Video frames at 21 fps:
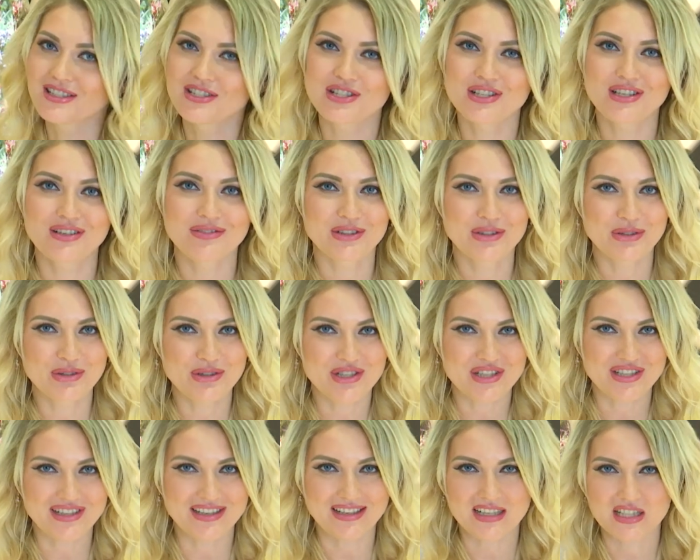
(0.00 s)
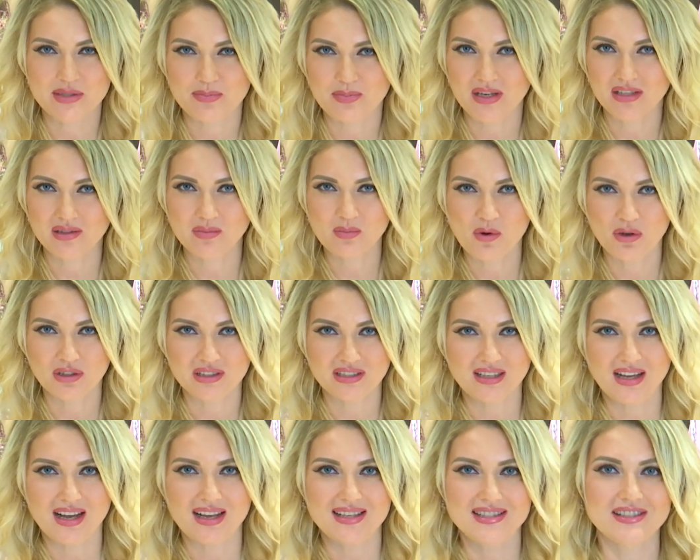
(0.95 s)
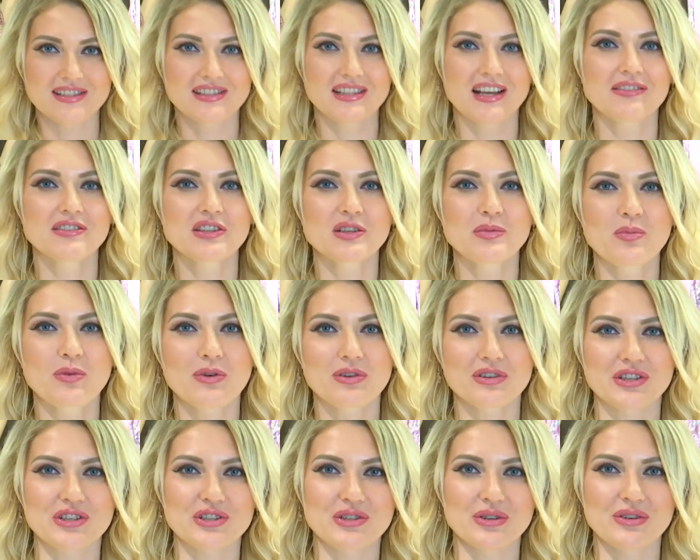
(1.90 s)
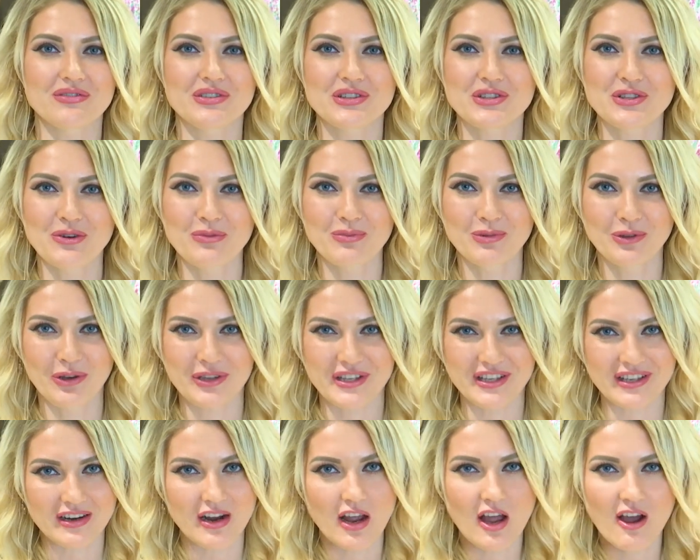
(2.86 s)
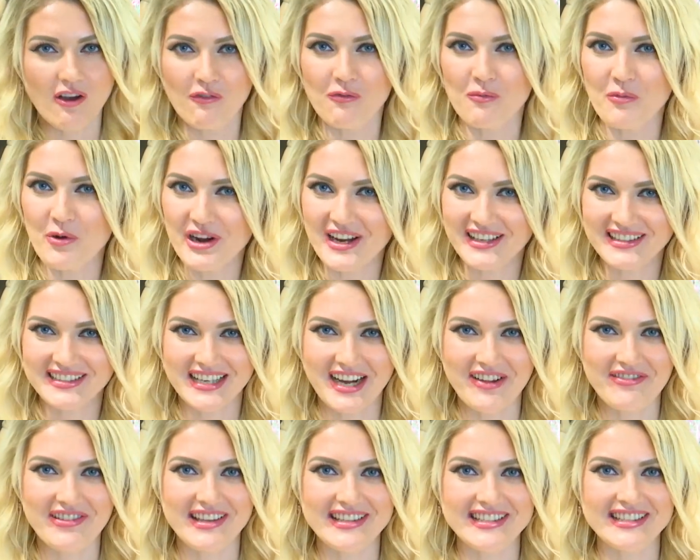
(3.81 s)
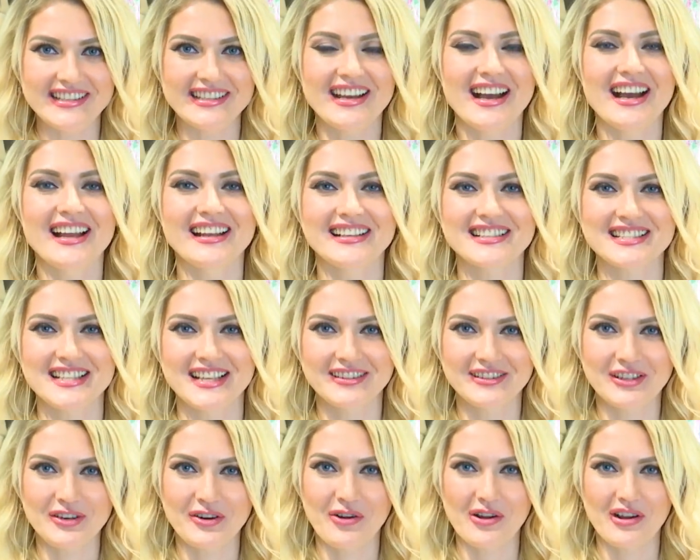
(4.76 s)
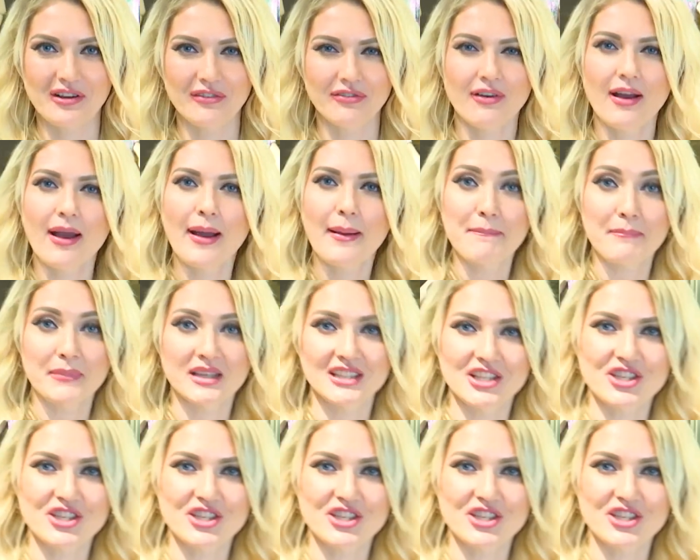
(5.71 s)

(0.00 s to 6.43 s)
Телеведущий, эксперт моды, а с недавних пор еще и видеоблогер в море откровений Александр Рогов. Мы